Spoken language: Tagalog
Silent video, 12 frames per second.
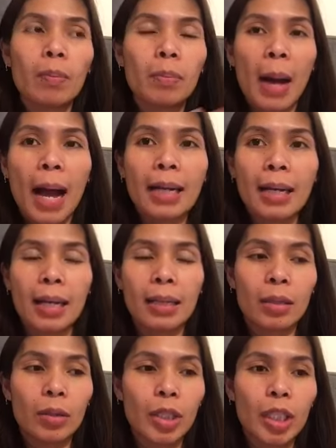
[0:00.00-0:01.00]
bakit
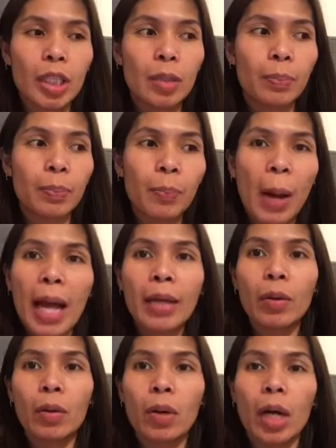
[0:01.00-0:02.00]
or paano,